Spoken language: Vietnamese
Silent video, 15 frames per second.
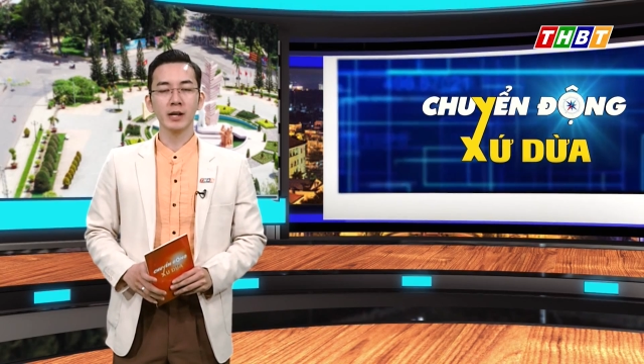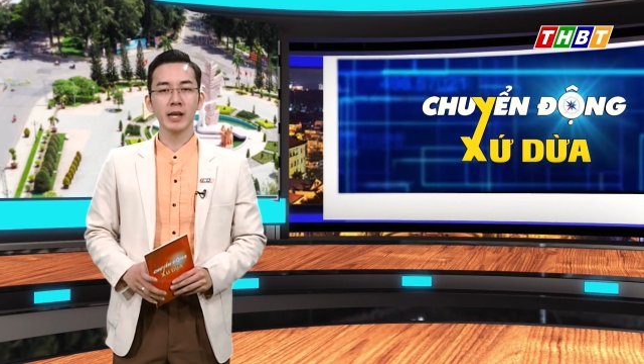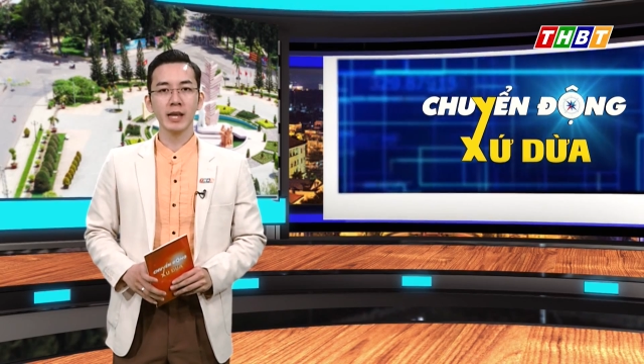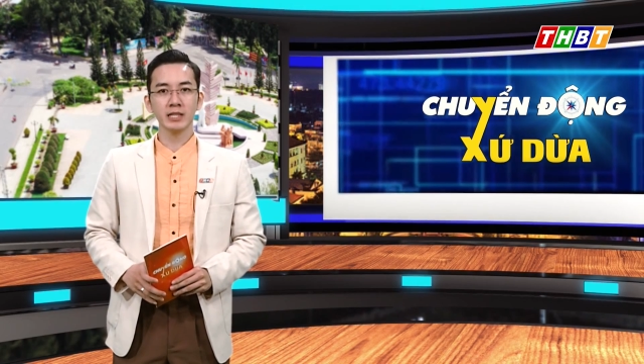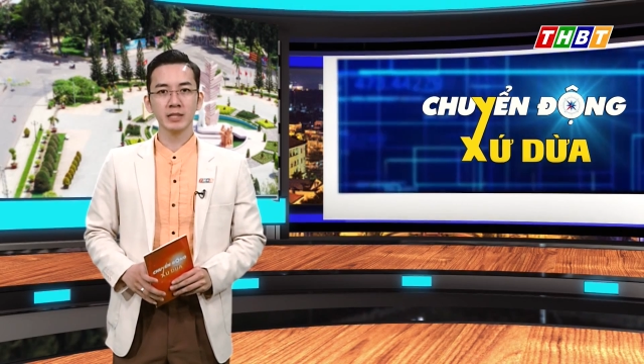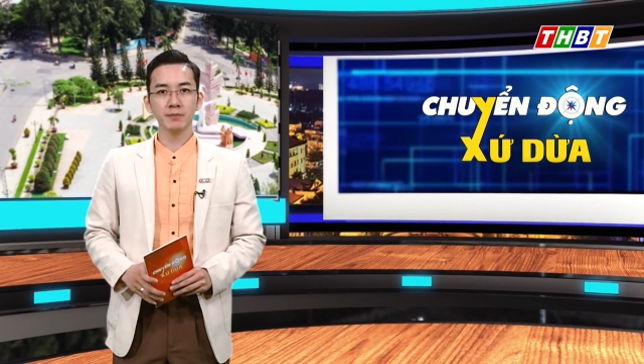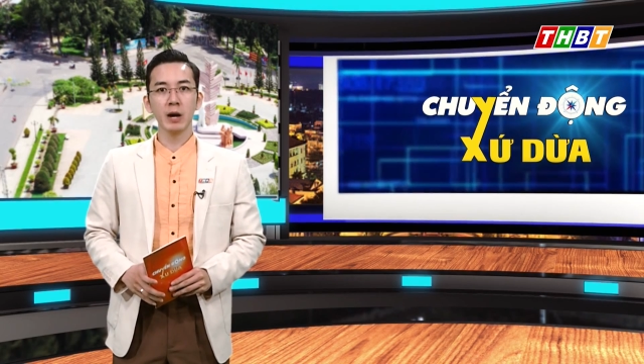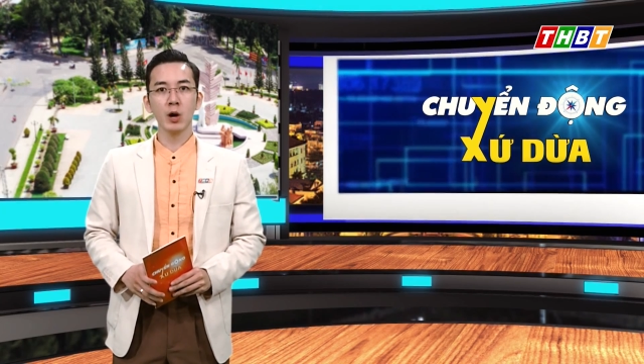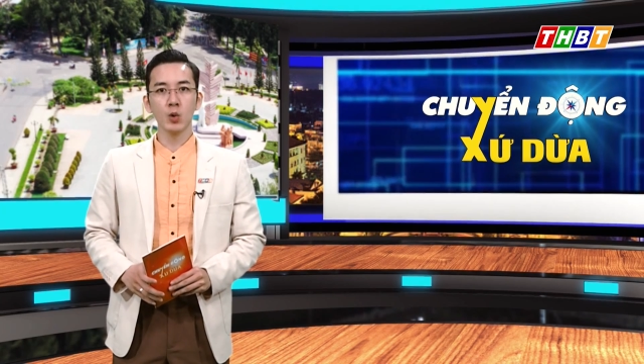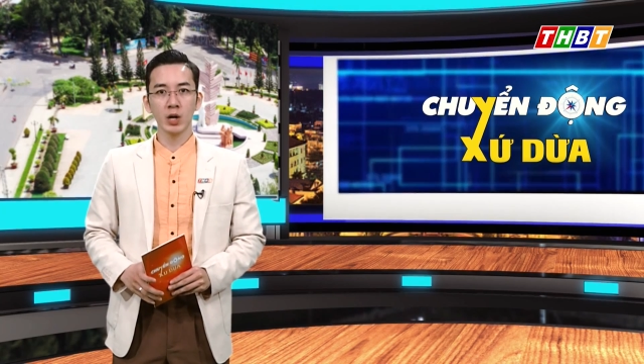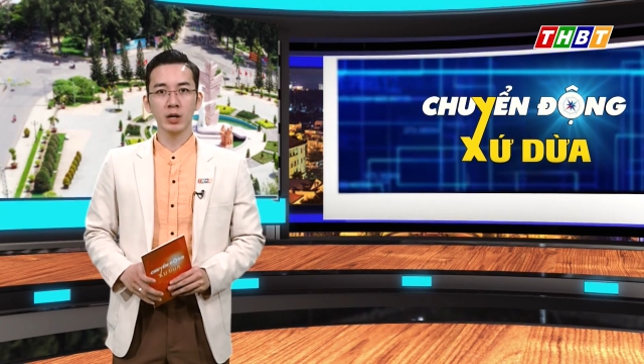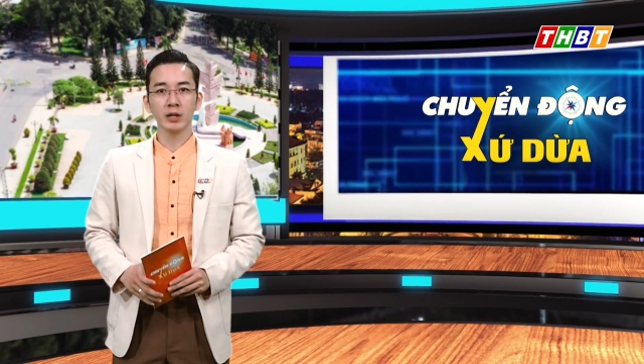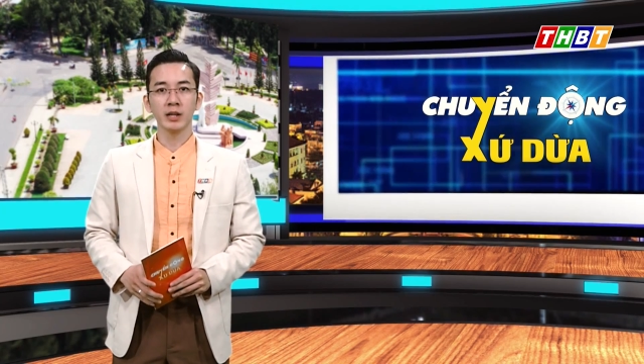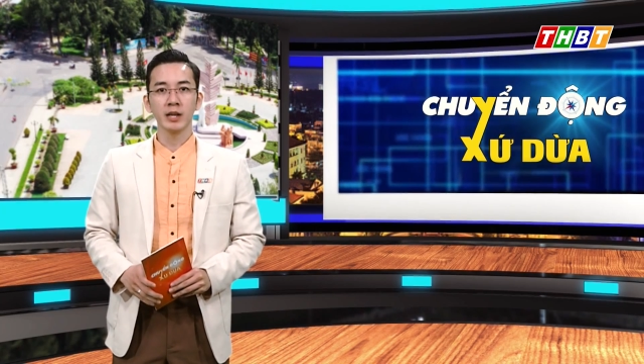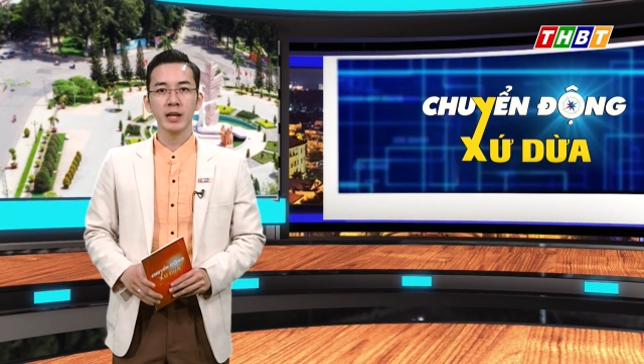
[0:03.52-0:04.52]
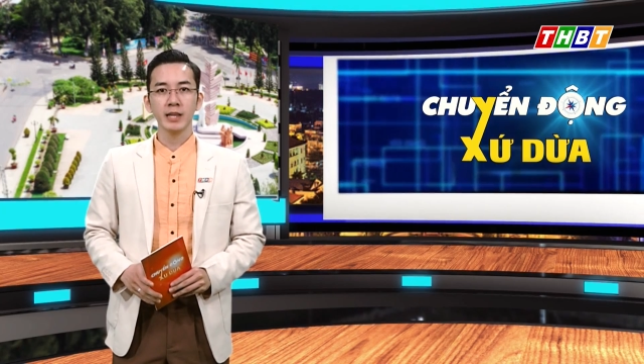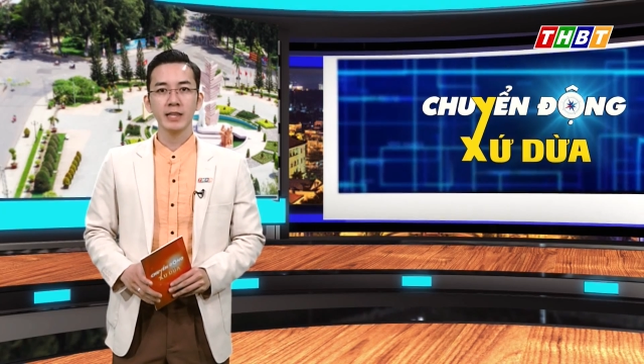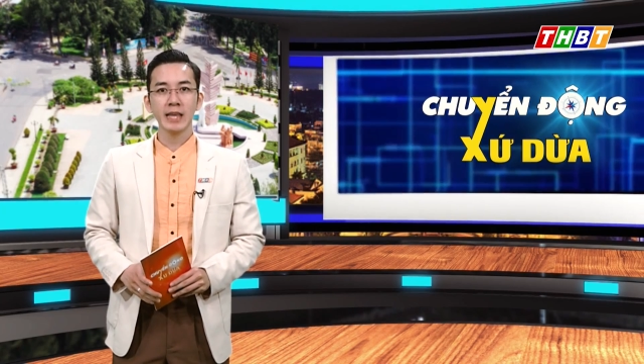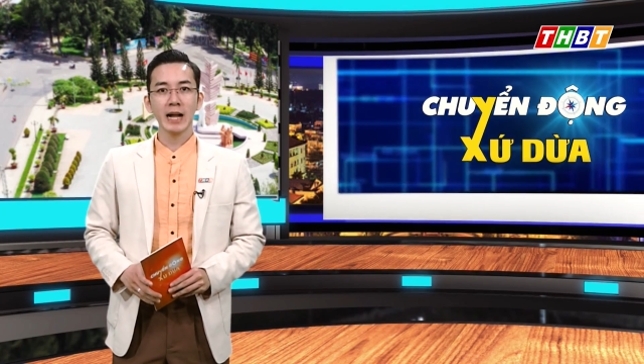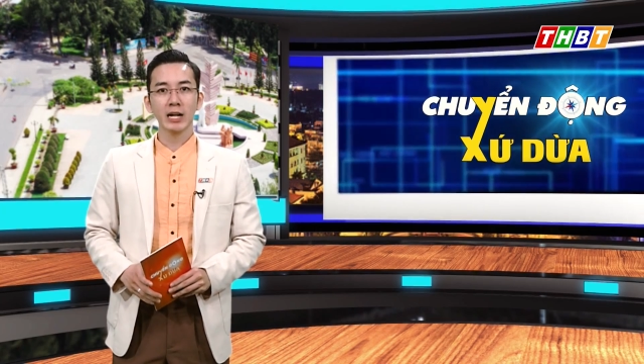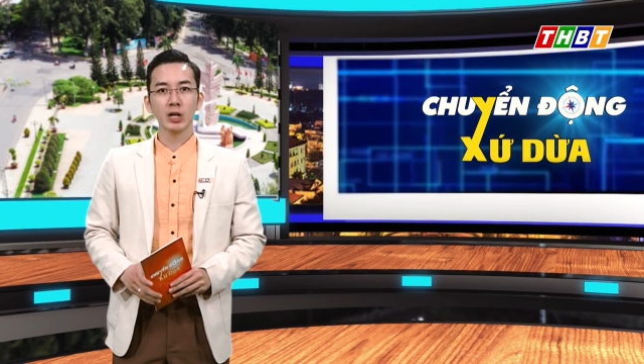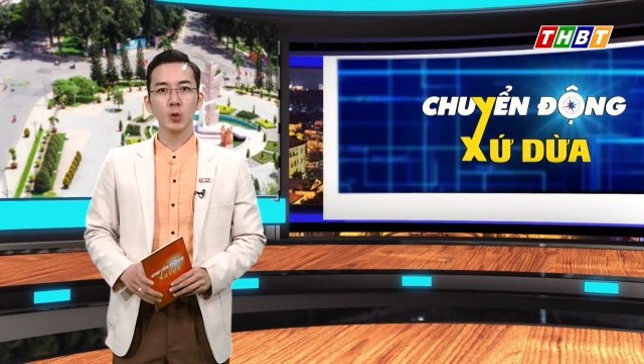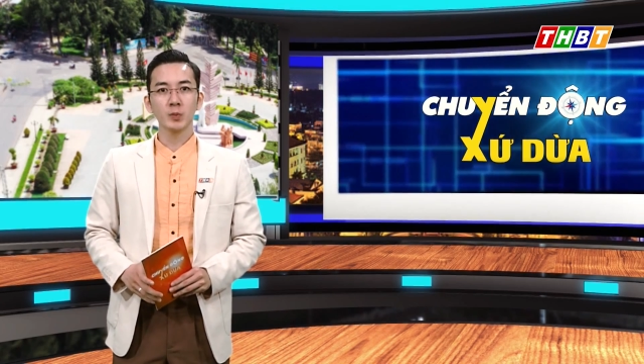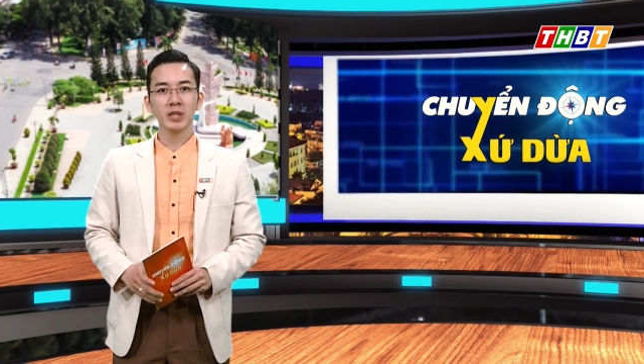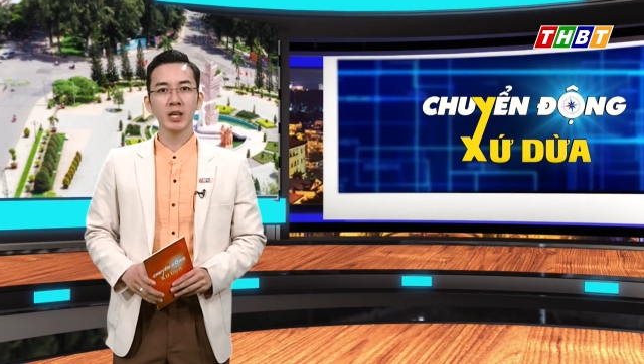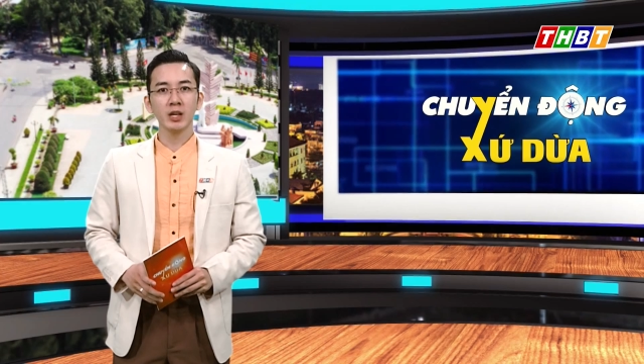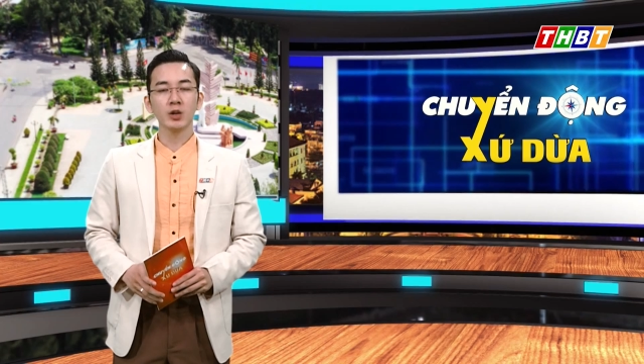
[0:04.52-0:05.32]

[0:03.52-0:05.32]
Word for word: S-Power và Công ty